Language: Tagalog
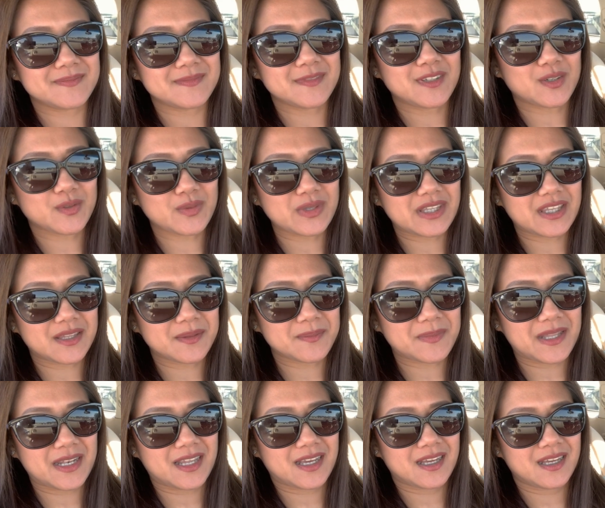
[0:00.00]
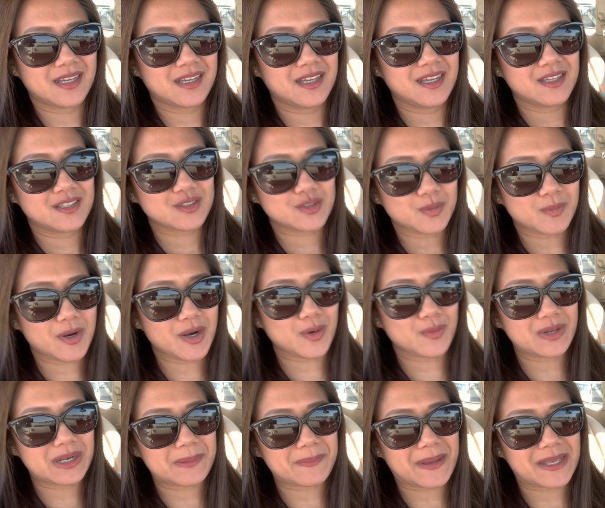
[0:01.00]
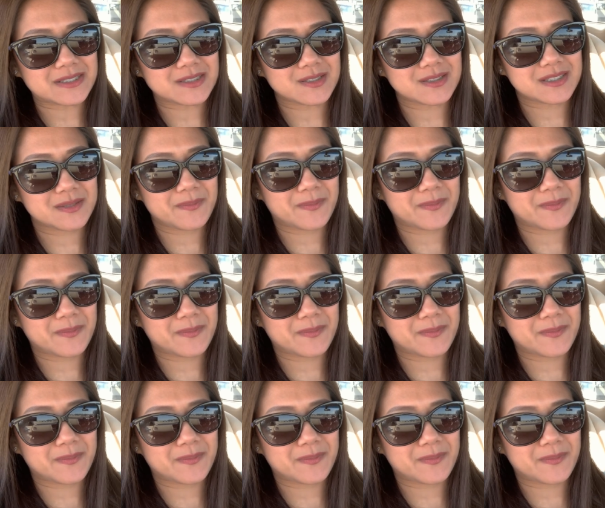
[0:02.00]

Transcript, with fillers: long weekend pala. Tomorrow walang pasok si